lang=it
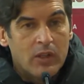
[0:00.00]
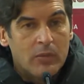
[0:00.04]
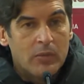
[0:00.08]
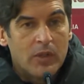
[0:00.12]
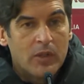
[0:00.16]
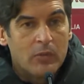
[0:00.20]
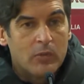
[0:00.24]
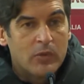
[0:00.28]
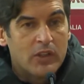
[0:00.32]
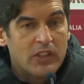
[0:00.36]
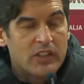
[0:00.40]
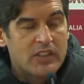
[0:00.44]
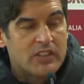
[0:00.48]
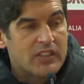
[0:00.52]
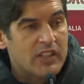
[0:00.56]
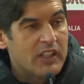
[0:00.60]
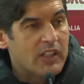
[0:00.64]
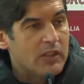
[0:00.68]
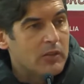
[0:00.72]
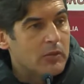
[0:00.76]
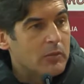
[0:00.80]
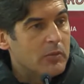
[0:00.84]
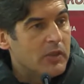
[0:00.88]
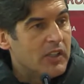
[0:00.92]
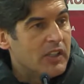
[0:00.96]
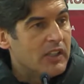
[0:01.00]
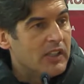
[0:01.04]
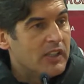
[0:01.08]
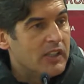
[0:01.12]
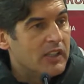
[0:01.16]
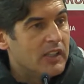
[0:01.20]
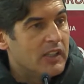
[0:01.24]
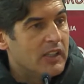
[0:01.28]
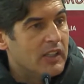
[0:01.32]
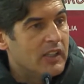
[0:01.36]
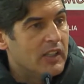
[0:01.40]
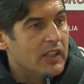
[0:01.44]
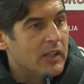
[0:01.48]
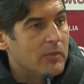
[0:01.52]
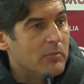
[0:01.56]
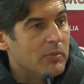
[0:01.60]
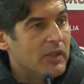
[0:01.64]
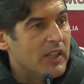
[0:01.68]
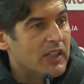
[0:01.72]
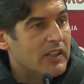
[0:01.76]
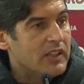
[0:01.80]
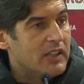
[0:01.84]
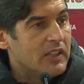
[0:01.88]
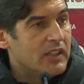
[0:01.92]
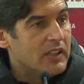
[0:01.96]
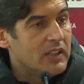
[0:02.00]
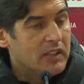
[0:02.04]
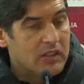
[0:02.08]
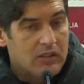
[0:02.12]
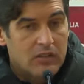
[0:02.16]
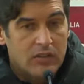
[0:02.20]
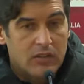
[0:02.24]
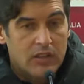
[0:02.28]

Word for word: abbiamo iniziato bene la partita,